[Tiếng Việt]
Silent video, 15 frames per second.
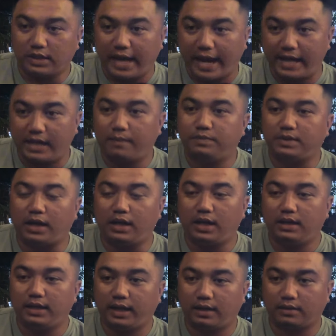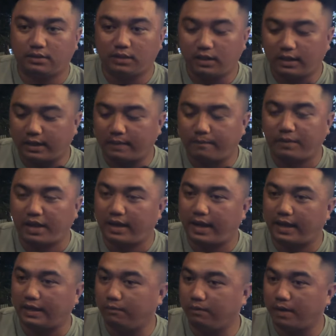2 năm trở lên hen tức là năm nay
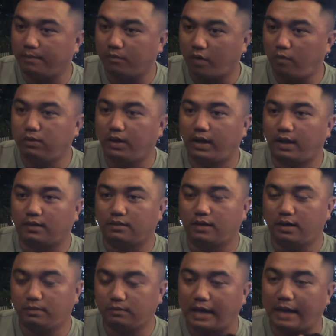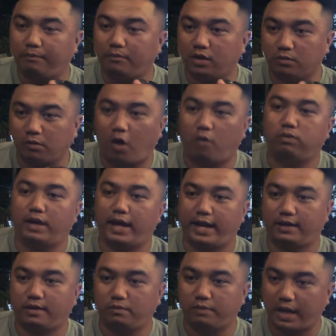2024 nè đến tháng 11
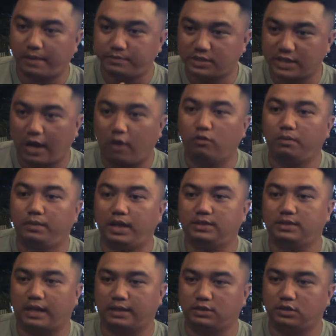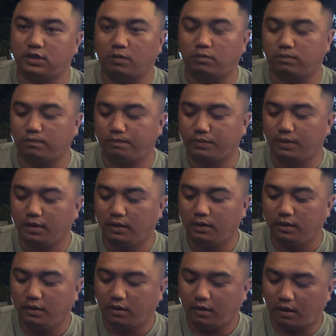2026 nó mới hết sàn sử dụng
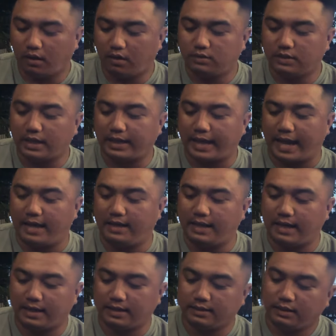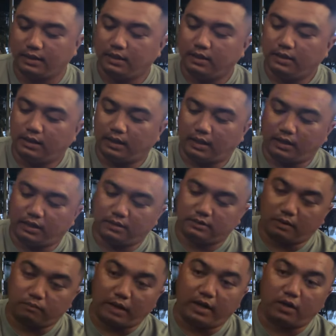đó tất cả là uh,
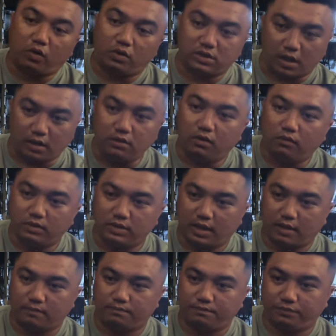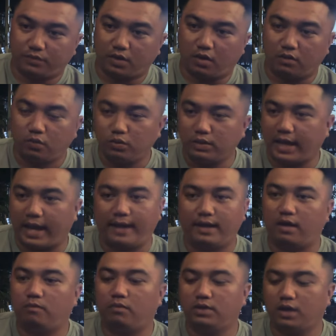trong đây nó có chữ luôn quý vị còn thuốc giả
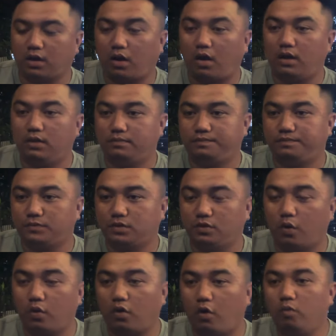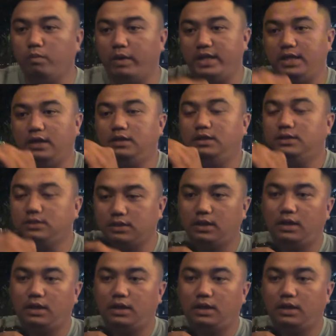không bao giờ có thuốc uống bị giữ nước